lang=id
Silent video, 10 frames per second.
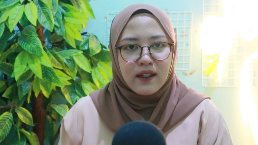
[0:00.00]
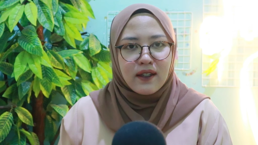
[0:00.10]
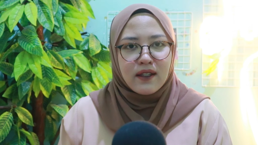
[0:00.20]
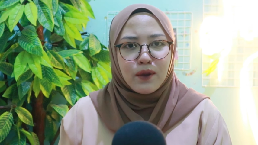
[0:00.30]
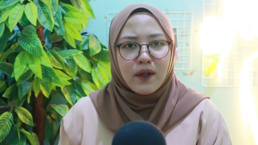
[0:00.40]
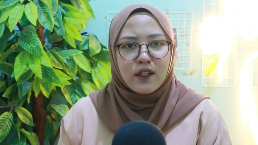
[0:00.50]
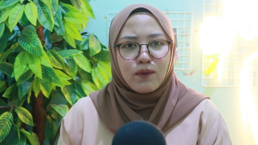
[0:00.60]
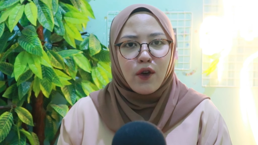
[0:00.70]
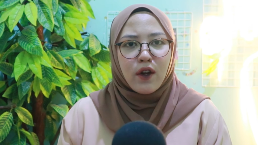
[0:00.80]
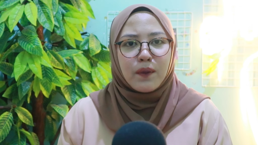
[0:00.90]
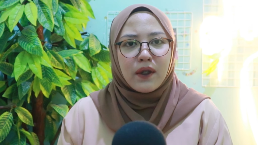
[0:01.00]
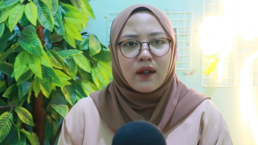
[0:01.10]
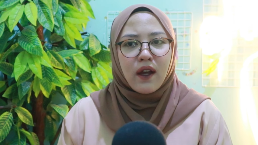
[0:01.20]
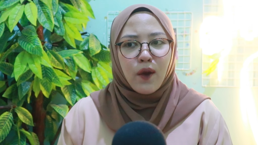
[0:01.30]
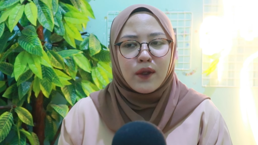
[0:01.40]
di situ kan semua orang
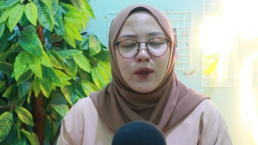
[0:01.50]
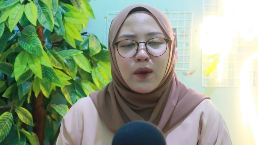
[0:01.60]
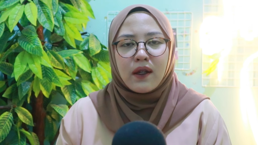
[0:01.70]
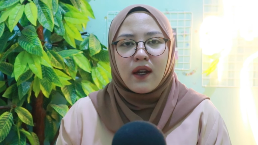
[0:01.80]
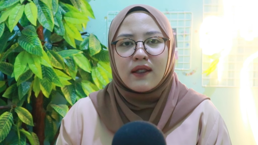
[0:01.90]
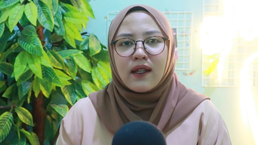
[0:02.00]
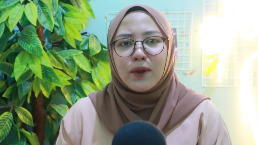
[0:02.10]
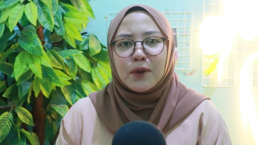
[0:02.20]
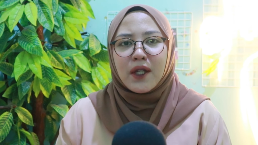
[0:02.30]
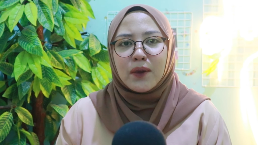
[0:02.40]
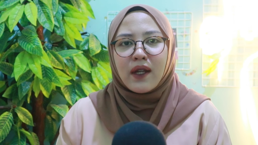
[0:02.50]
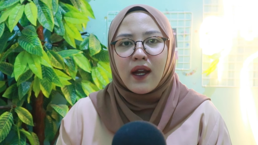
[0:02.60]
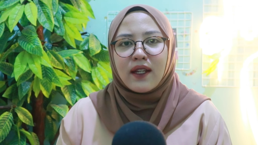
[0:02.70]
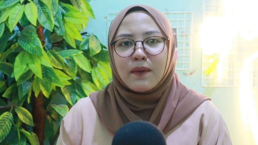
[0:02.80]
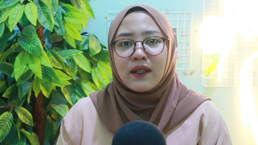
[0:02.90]
pikir kalau itu adalah satu-satunya
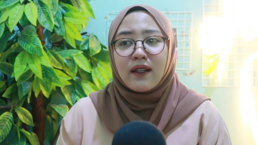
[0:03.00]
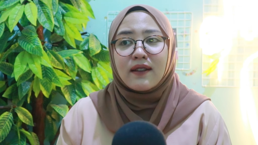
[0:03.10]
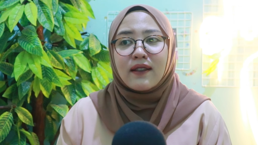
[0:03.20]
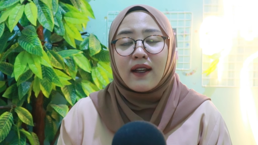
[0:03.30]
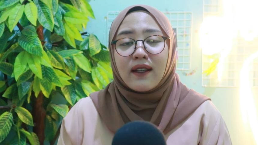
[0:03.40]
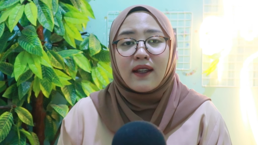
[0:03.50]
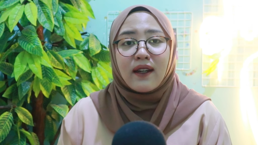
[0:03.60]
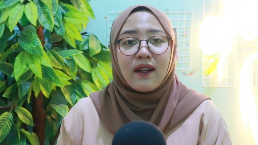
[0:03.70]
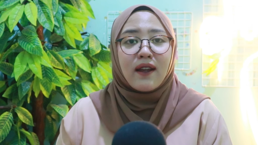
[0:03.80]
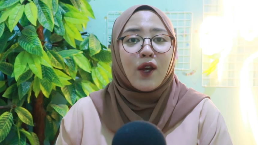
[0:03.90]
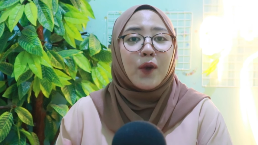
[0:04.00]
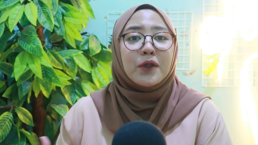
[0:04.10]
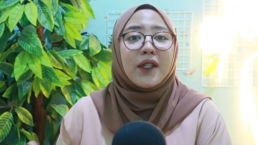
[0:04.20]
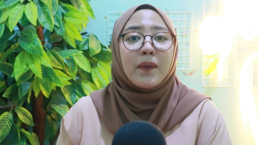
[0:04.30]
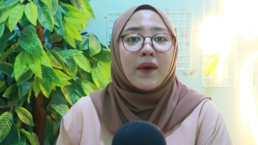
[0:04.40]
kalimat yang Zakir
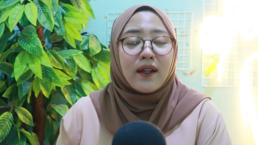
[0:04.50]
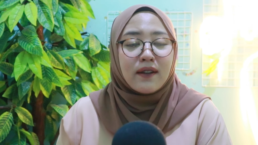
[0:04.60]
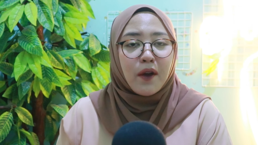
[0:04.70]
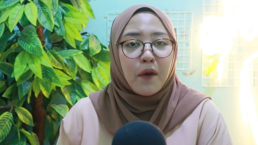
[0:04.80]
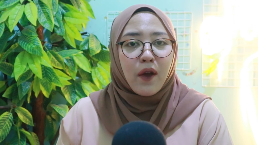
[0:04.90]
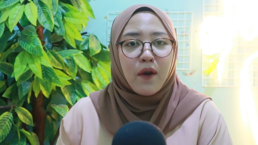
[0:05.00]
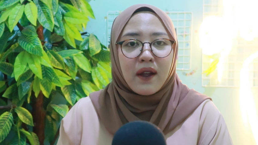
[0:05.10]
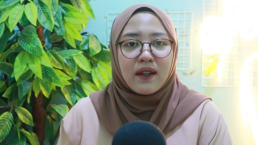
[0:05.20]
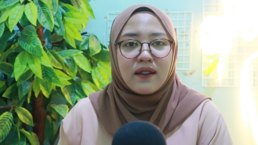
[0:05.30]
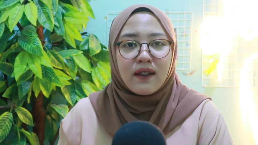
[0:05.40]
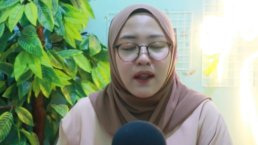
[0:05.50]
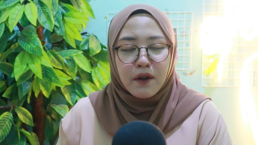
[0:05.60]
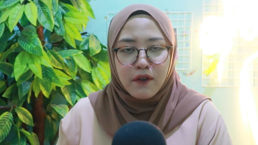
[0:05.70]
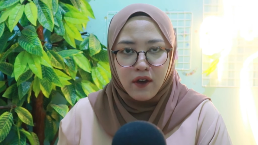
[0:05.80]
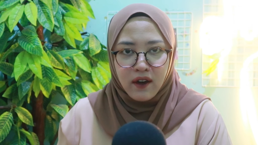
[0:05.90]
ucapkan ke orang-orang yang dia
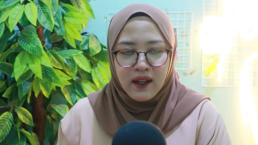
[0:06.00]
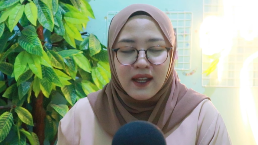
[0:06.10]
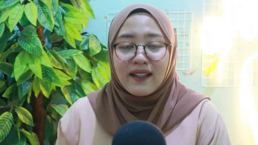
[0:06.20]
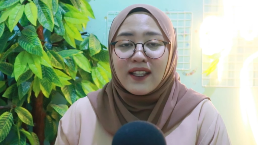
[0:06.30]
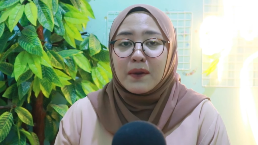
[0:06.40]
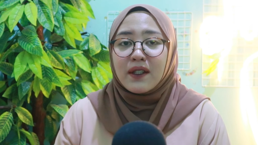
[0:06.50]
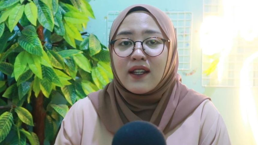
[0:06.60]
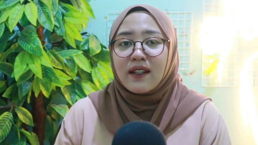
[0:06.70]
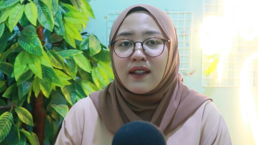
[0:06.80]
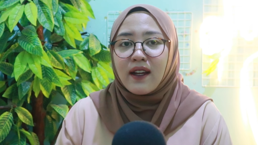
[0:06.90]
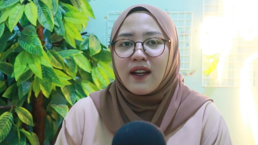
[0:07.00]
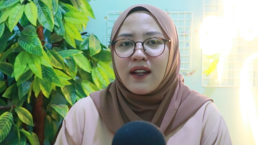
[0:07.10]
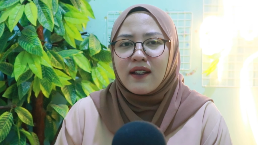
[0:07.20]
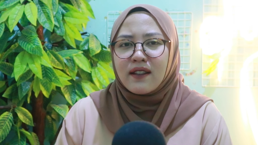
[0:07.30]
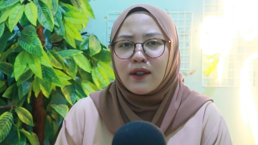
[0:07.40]
telepon. Tapi ternyata
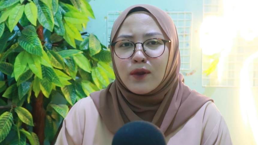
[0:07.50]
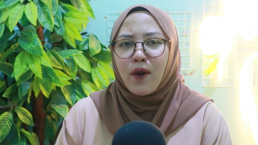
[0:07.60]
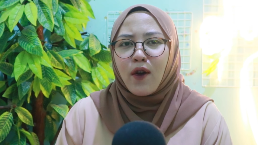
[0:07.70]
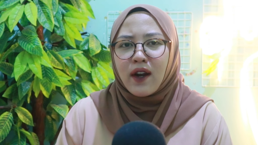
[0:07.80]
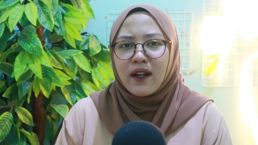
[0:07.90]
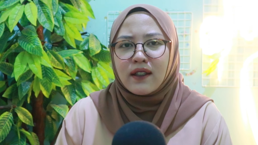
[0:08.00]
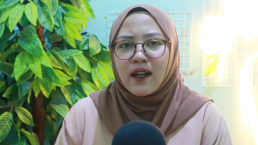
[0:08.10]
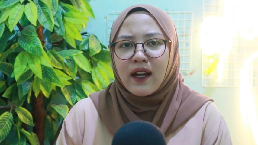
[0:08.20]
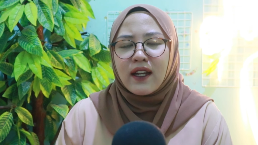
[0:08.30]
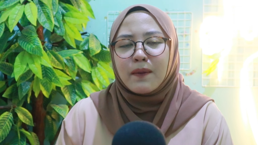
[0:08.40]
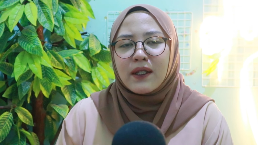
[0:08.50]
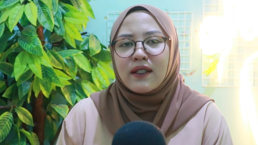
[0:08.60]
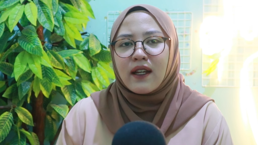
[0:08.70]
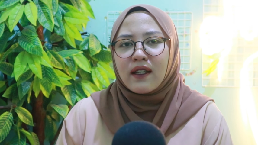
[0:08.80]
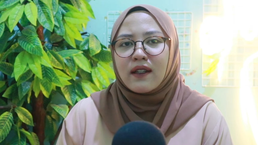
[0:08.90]
ada satu orang yang kalimat
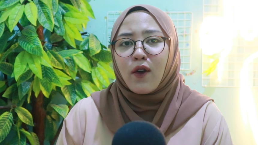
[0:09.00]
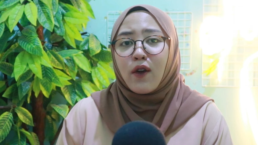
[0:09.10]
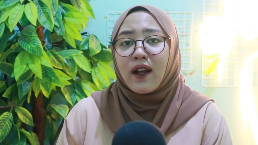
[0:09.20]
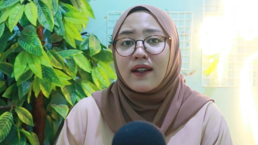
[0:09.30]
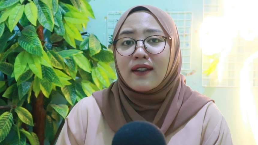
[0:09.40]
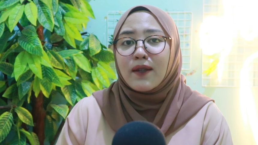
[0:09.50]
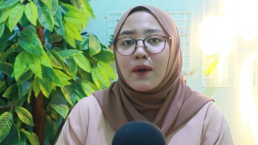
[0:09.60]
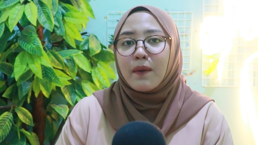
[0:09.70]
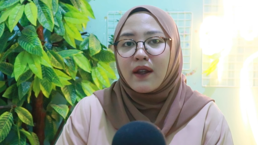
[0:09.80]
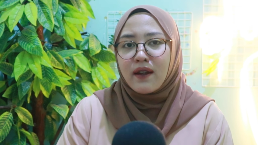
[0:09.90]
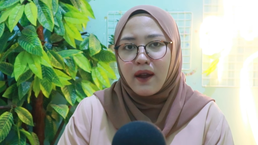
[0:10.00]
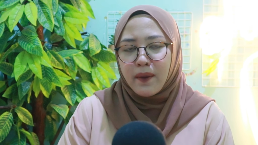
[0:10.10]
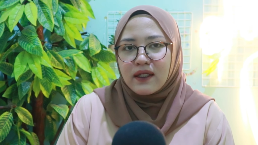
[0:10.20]
Zakir ke orang ini berbeda.